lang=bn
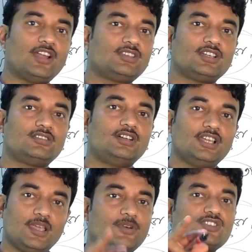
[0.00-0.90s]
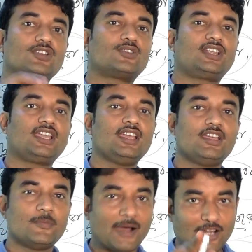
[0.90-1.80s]
ভালো থেকো এবং সকলকে
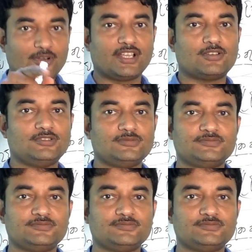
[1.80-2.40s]
ভালো রেখো